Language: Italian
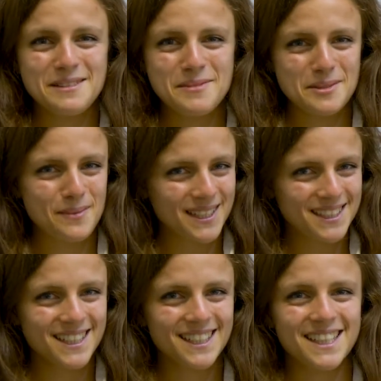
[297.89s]
di
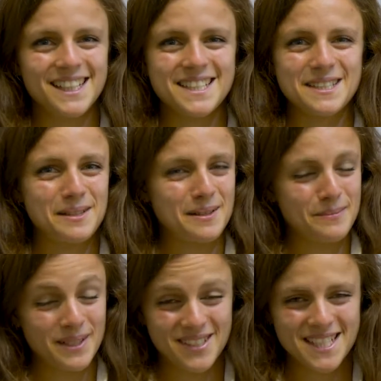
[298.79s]
matematica che era stata
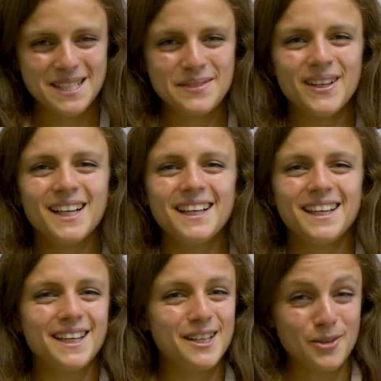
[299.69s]
bravissima
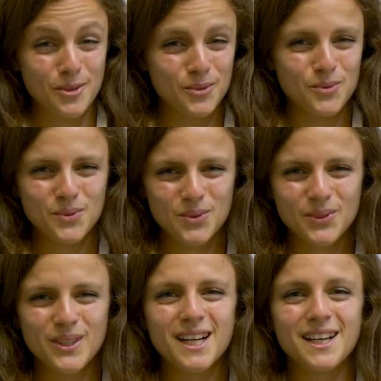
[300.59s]
e che ricordo
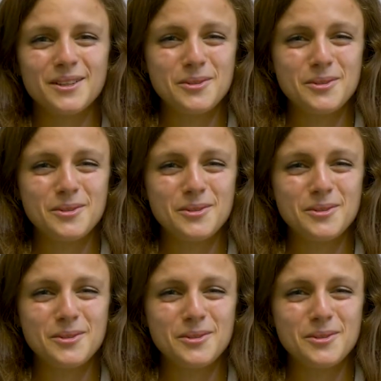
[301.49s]
tuttora